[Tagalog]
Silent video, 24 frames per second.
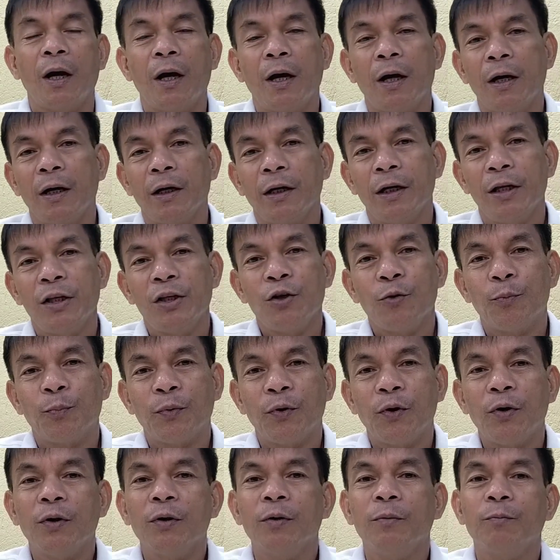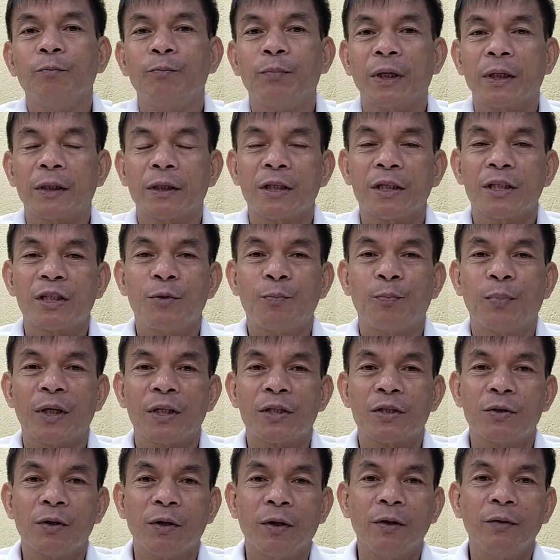Ang inyo pong
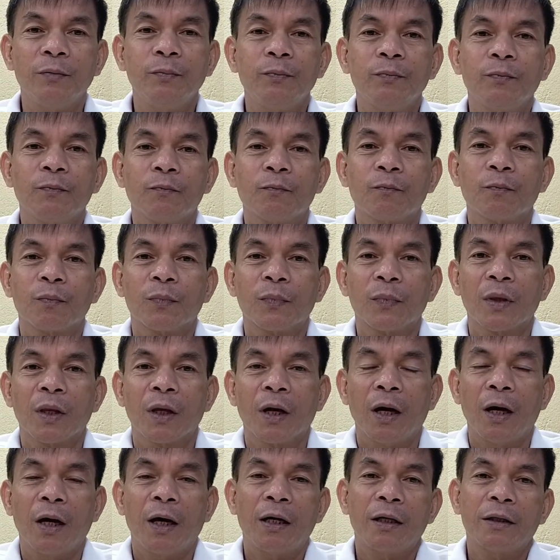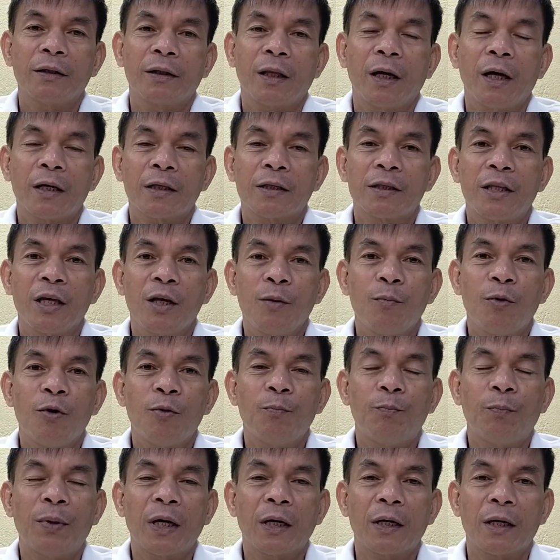partisipasyon at
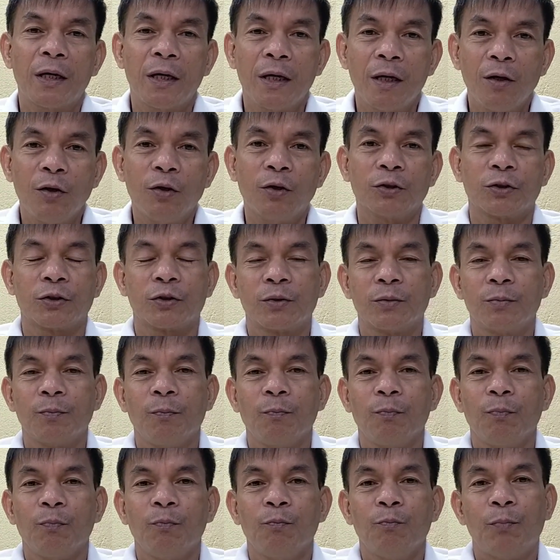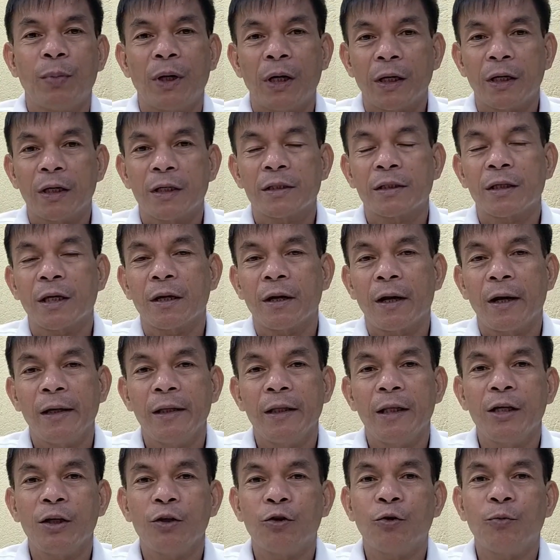aktibong pagkilos para sa
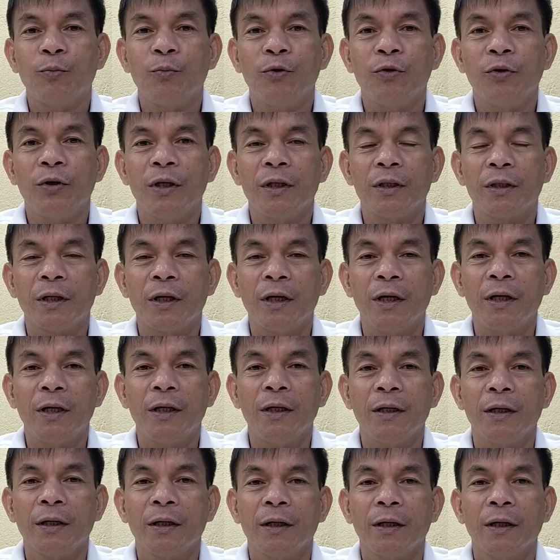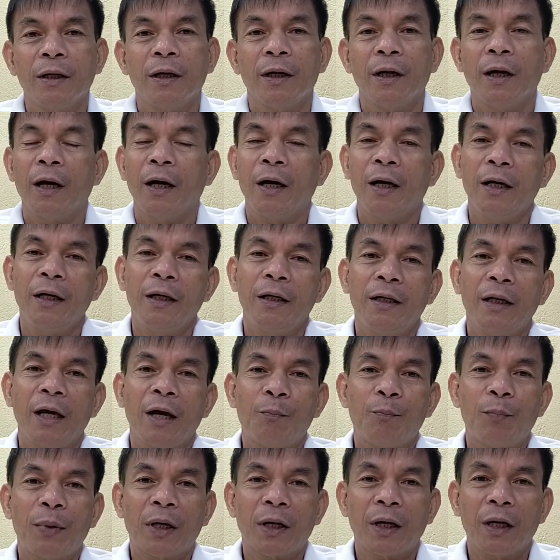riding community ay
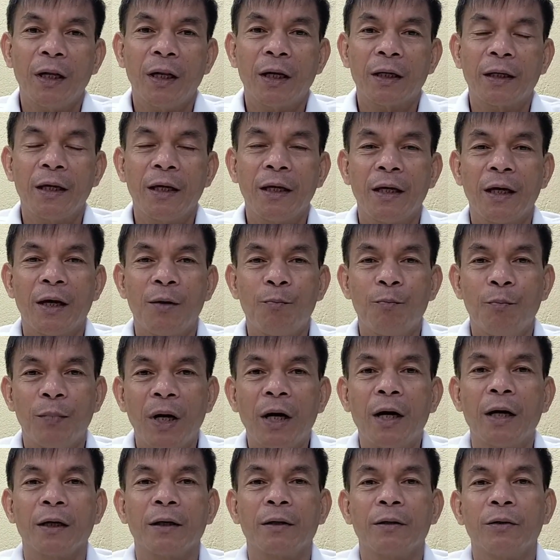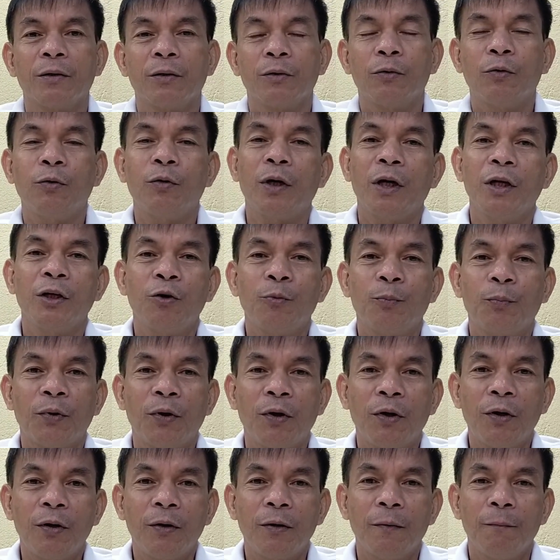napakalaking ambag kung ano
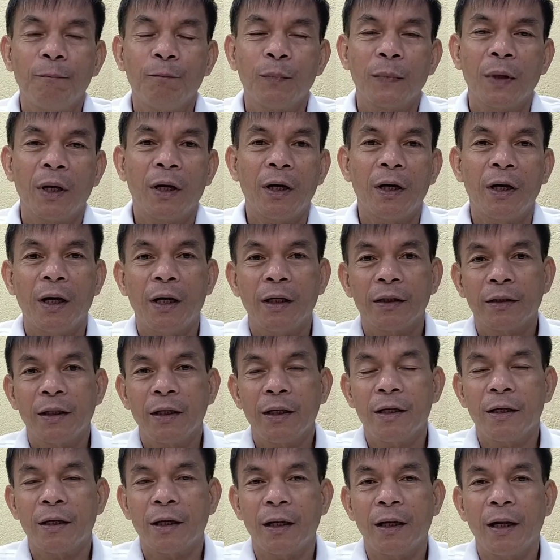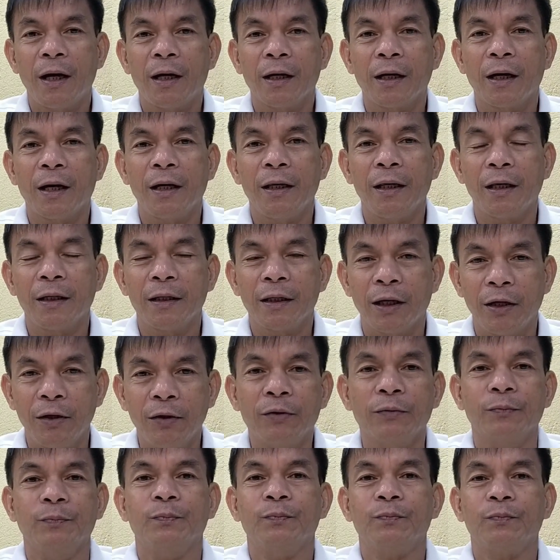po ang ating kalagayan
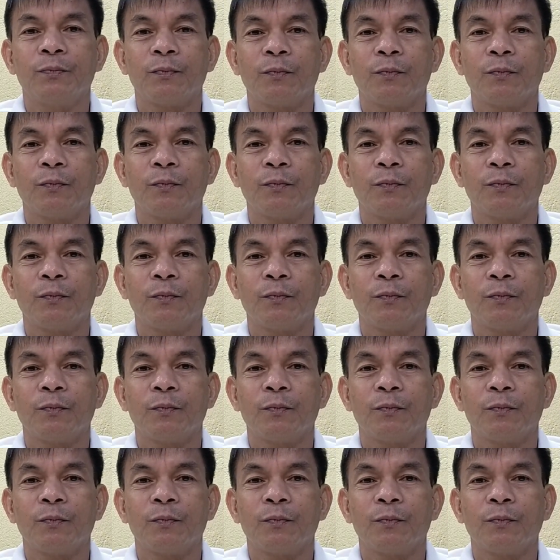ngayon.